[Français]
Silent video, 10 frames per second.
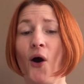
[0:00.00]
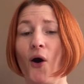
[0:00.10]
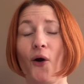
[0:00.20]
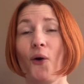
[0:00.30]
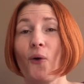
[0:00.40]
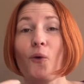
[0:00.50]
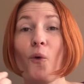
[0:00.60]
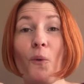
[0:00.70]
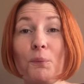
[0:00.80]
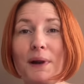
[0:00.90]
en
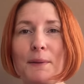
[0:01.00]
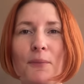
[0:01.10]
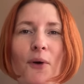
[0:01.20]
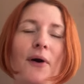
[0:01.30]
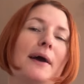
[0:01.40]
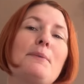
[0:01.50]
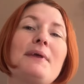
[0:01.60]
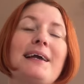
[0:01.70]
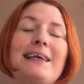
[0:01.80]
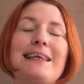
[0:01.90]
complément, et eh
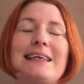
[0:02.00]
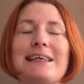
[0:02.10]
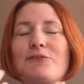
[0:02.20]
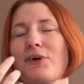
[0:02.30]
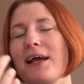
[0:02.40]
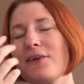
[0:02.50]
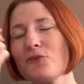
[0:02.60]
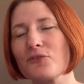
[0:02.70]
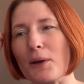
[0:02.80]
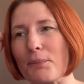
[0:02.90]
bien qui voilà
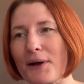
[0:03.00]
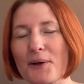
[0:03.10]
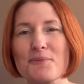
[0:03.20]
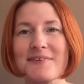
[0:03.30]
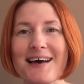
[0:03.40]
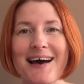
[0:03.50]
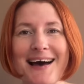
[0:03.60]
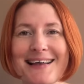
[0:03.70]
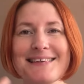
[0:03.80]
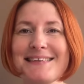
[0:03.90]
ne vient pas comme ça
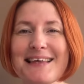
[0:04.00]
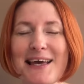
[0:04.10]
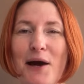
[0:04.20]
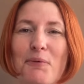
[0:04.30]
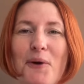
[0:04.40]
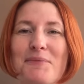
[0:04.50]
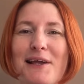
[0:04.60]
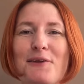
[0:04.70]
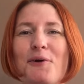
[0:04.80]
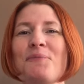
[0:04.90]
à l'idée à
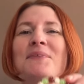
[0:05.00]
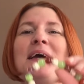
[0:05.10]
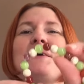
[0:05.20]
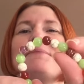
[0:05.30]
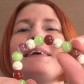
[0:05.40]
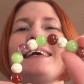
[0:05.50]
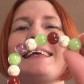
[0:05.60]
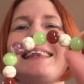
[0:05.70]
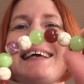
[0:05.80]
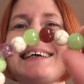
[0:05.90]
premier lieu. Mais
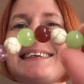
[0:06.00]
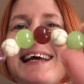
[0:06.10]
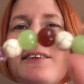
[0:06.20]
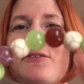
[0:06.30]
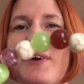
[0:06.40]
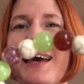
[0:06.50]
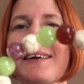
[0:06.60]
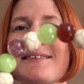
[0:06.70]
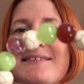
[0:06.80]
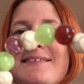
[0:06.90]
l'âge
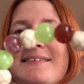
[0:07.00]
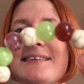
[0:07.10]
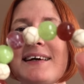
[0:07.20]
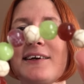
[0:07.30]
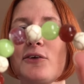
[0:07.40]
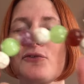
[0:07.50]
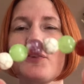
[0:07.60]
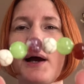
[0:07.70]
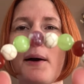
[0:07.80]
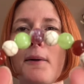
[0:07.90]
adverte verte ici, hein, qui ont
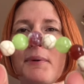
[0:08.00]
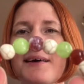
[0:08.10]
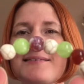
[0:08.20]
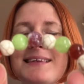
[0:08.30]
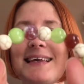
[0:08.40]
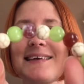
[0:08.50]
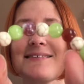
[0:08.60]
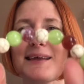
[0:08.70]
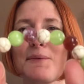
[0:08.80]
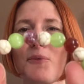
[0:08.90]
fait un bracelet
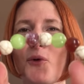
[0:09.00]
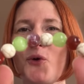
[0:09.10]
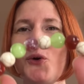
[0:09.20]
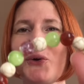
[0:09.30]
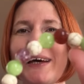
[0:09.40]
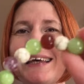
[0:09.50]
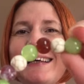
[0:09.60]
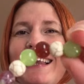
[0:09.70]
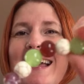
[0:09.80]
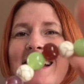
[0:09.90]
extrêmement coloré,
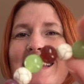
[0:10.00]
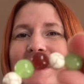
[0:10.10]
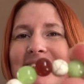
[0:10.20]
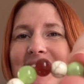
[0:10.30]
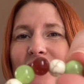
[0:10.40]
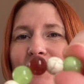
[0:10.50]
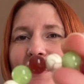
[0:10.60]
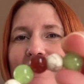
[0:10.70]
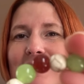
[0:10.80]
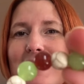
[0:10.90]
l'âge adverte,
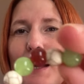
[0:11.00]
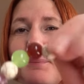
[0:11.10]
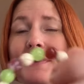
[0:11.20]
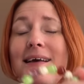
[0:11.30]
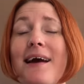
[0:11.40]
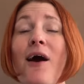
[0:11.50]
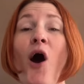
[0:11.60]
verte c'est la pierre